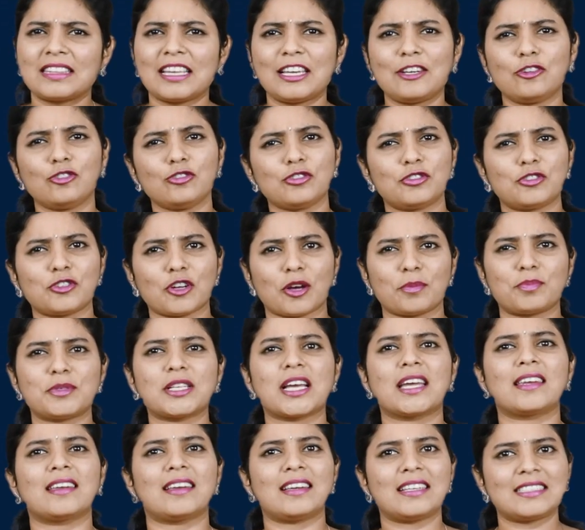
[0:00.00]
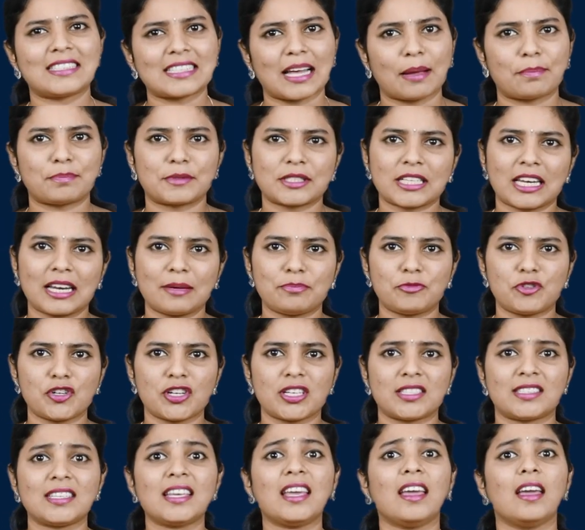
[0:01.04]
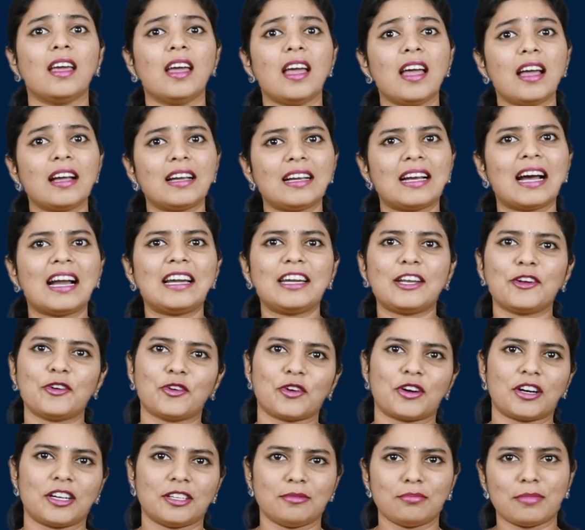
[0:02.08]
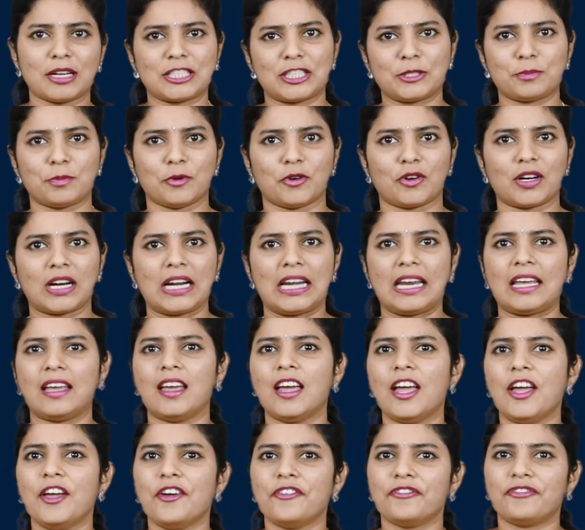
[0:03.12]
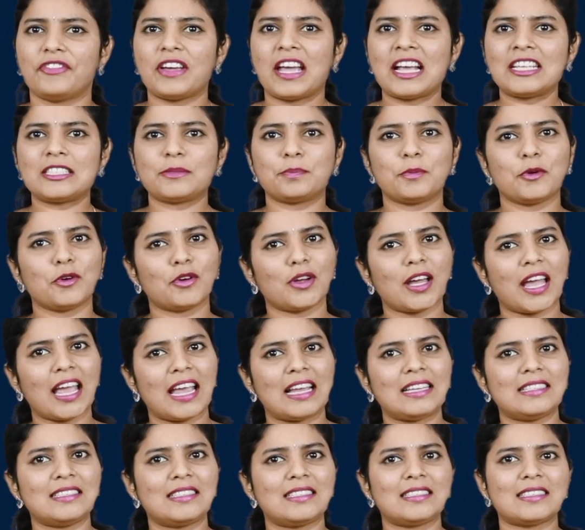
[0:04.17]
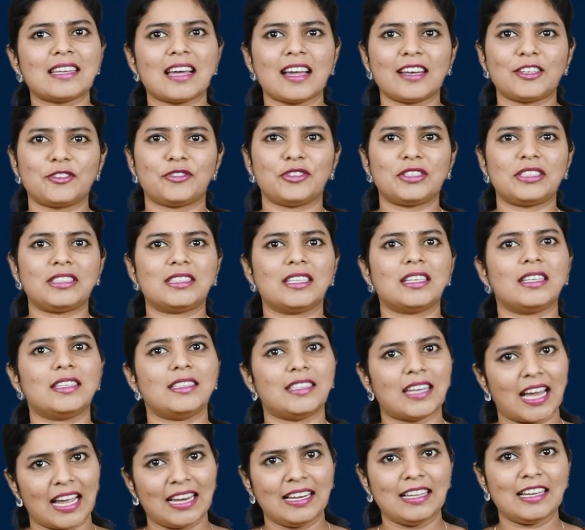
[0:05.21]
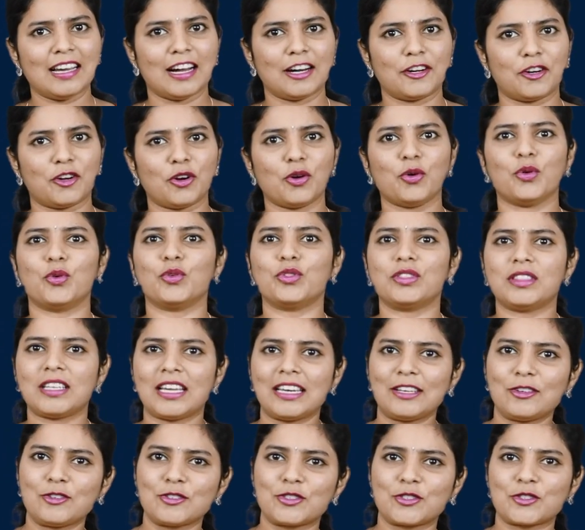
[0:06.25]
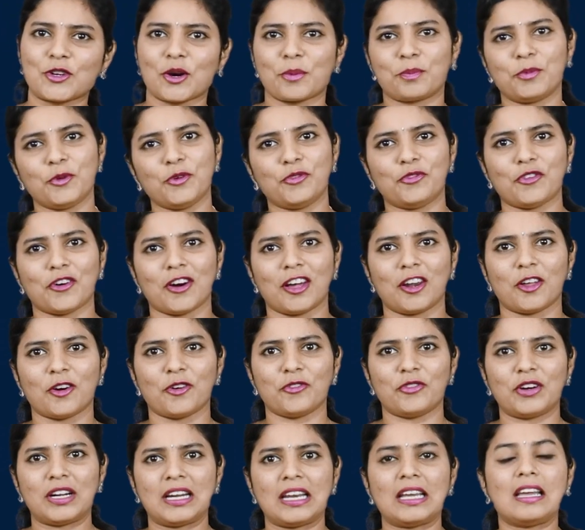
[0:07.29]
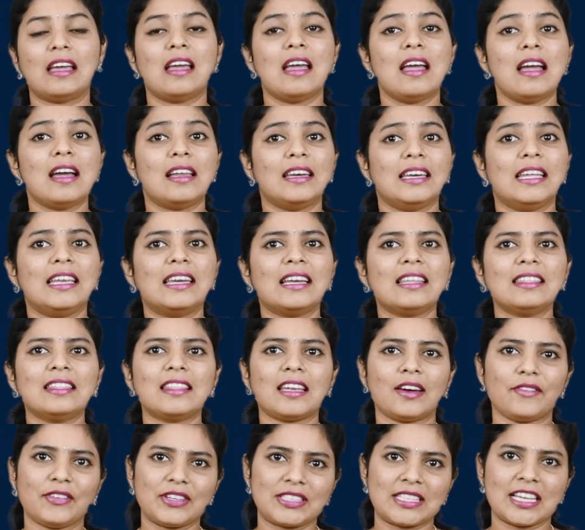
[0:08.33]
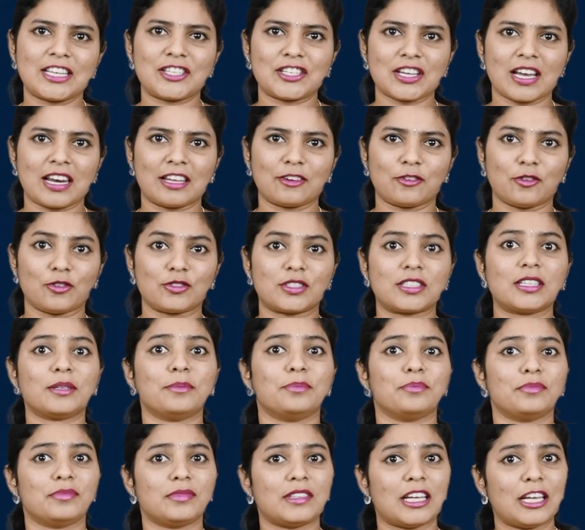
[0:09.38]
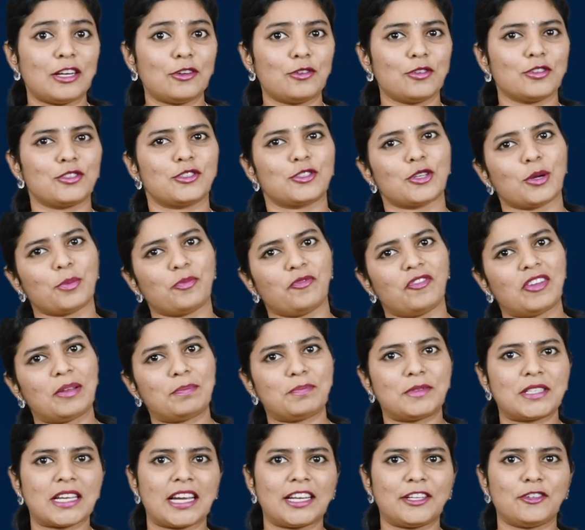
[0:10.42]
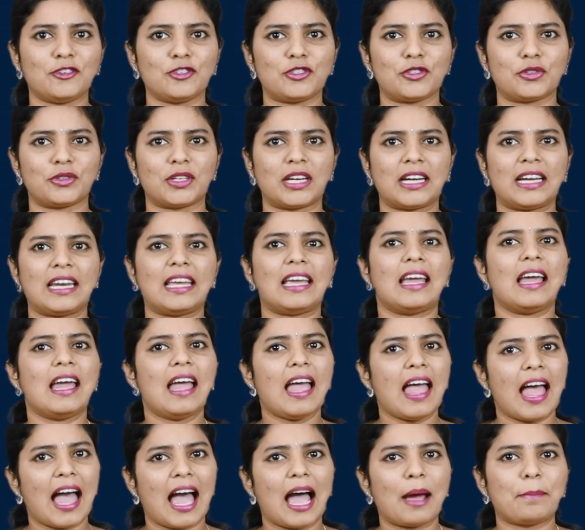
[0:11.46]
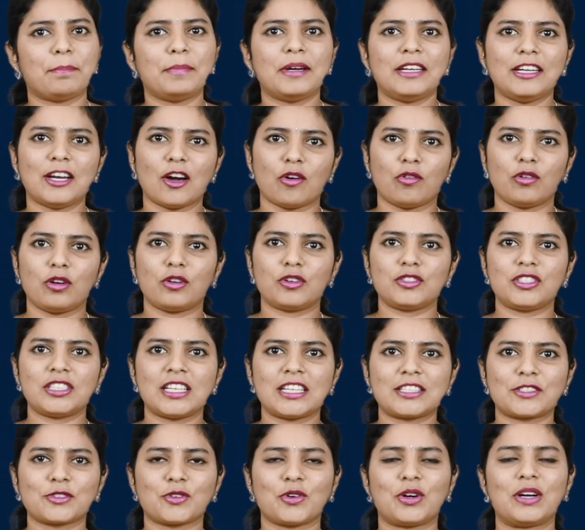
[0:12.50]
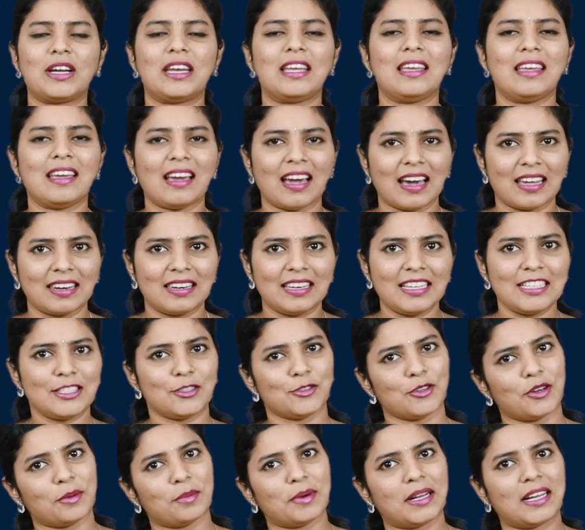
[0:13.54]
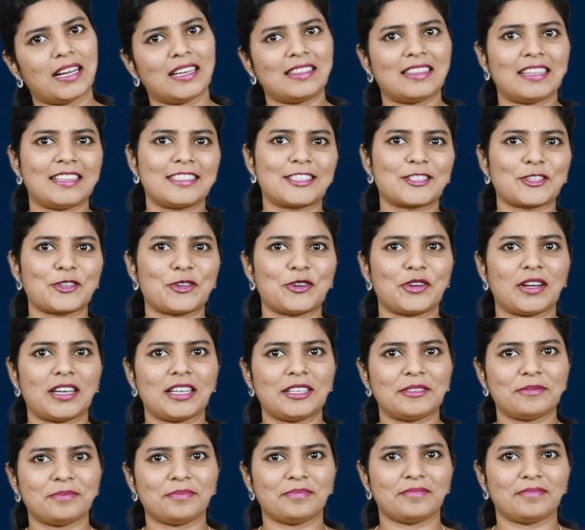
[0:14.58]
తెలుగు స్టాప్ ఛానల్ని సబ్స్క్రైబ్ చేసి గంట నొక్కడం మర్చిపోకండి ఫేస్బుక్ ఇన్స్టా ట్విట్టర్ డైలీ హంట్లో తెలుగు స్టాప్ను ఫాలో అవ్వండి నిరంతర విశేషాల కోసం తెలుగు స్టాప్ వెబ్సైట్ను చూడండి యాప్ని డౌన్లోడ్ చేసుకోండి అన్నీ సులభంగా తెలుసుకోండి